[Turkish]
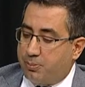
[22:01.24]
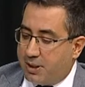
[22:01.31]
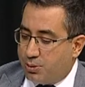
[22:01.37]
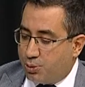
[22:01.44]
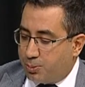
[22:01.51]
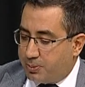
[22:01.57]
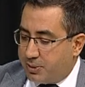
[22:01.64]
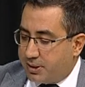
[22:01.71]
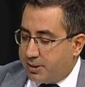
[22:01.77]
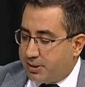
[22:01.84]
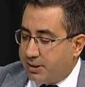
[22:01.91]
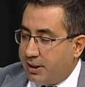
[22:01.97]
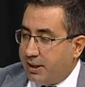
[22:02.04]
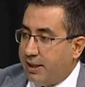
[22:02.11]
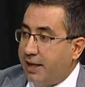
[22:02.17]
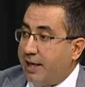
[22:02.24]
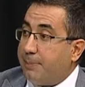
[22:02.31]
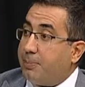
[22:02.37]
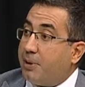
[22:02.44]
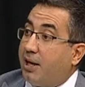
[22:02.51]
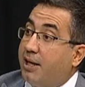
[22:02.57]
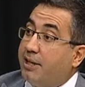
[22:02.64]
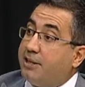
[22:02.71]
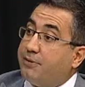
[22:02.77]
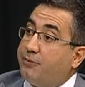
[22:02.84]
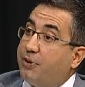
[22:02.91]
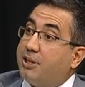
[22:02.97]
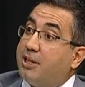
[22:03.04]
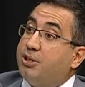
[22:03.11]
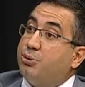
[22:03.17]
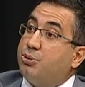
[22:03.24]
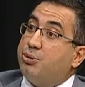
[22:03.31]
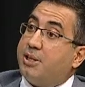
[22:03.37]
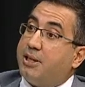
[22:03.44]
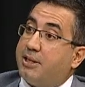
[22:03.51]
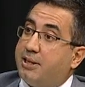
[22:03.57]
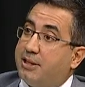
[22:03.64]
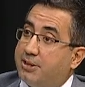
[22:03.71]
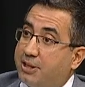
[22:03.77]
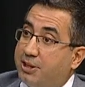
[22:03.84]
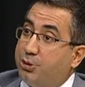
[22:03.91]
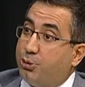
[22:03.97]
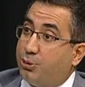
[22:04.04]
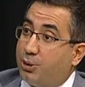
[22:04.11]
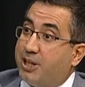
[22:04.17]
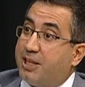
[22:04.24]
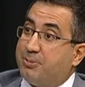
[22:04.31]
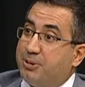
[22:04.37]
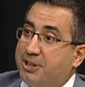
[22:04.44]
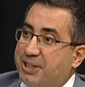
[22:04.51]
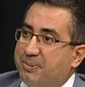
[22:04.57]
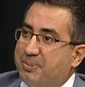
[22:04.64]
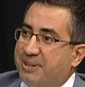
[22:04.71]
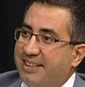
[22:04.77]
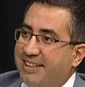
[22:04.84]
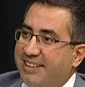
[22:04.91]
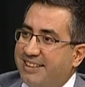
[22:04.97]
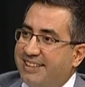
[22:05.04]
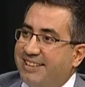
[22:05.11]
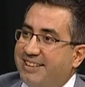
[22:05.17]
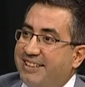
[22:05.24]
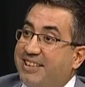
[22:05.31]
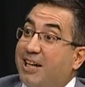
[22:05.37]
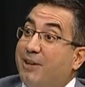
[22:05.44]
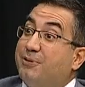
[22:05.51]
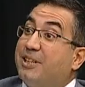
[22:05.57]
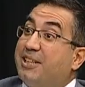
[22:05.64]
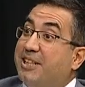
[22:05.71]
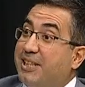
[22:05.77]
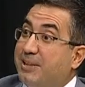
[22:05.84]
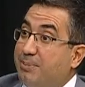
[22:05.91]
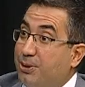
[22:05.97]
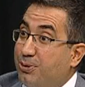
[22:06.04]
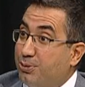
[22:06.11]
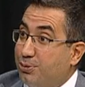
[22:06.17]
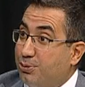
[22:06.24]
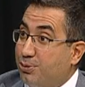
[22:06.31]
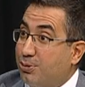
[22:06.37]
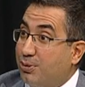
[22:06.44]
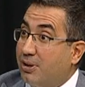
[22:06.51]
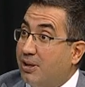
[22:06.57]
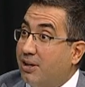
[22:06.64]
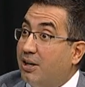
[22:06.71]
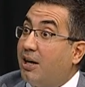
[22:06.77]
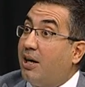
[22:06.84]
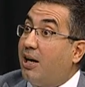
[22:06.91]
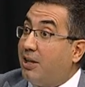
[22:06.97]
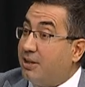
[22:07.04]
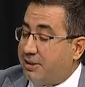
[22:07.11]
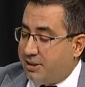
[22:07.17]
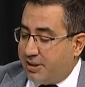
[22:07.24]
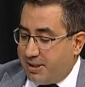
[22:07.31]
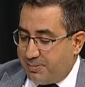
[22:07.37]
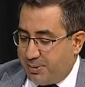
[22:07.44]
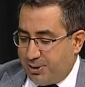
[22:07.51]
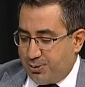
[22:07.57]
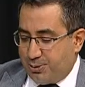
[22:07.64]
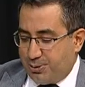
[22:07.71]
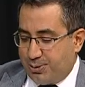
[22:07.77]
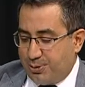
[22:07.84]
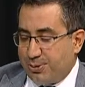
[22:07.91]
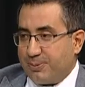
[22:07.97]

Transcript: mensuplarını hep aynı falanca özellikleri taşıyorlarmış gibi e, Algılaya, yaftalayabiliyoruz, algılayabiliyoruz. algılayabiliyoruz. Hocam